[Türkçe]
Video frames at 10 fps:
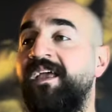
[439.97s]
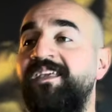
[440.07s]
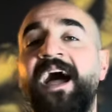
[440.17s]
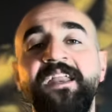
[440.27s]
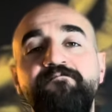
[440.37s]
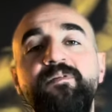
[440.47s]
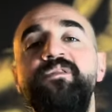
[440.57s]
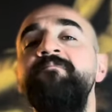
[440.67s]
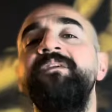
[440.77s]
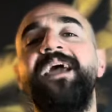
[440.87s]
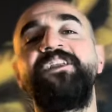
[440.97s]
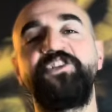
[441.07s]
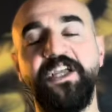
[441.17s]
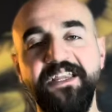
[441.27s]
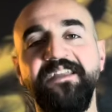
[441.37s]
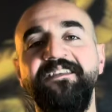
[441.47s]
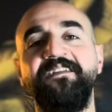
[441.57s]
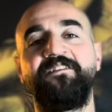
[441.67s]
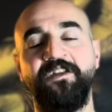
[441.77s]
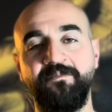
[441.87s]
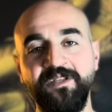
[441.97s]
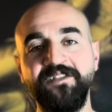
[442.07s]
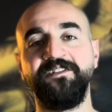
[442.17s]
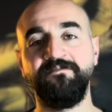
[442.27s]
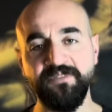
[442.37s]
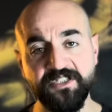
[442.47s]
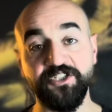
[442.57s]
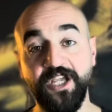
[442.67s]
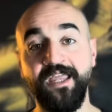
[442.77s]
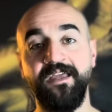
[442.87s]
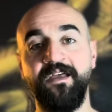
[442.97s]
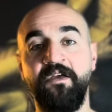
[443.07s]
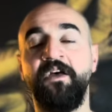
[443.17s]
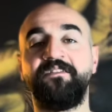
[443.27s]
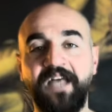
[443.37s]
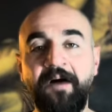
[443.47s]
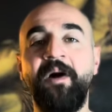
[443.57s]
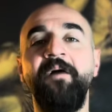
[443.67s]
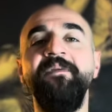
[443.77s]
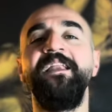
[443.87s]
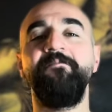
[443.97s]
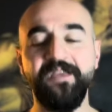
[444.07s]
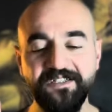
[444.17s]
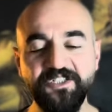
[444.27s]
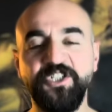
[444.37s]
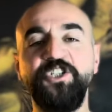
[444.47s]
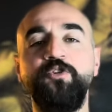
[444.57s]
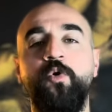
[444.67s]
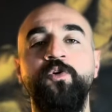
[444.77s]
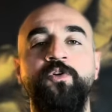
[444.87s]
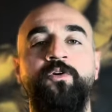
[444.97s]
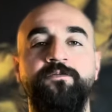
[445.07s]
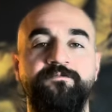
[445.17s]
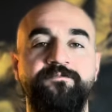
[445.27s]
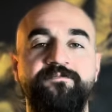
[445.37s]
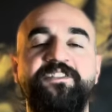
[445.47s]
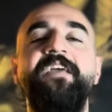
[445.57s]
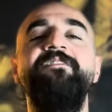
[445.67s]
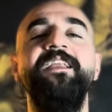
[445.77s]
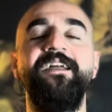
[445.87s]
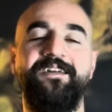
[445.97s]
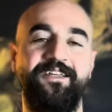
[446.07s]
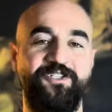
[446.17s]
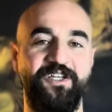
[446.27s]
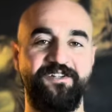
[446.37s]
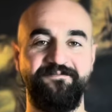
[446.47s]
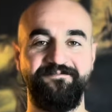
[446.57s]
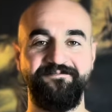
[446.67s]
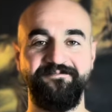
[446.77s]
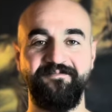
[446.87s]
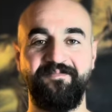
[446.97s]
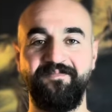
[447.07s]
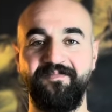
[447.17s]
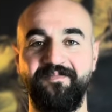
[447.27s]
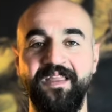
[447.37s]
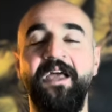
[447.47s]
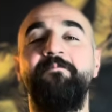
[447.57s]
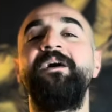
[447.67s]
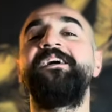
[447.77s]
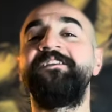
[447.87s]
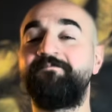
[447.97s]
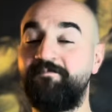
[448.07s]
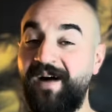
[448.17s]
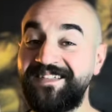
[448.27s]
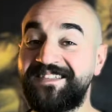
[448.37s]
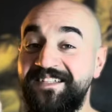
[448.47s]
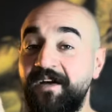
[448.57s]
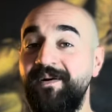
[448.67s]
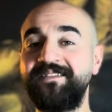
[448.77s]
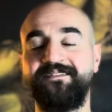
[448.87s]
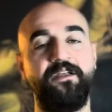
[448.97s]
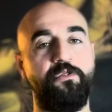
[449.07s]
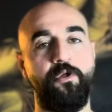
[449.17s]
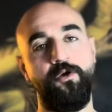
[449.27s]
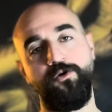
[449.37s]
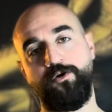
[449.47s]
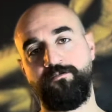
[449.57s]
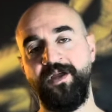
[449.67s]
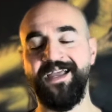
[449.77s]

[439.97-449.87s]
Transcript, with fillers: Yani bizim gerçeklik diye tanımladığımız şey tamamıyla bir ışık oyunu. Sevgili arkadaşlar. Bakın bastıra bastıra söylüyorum.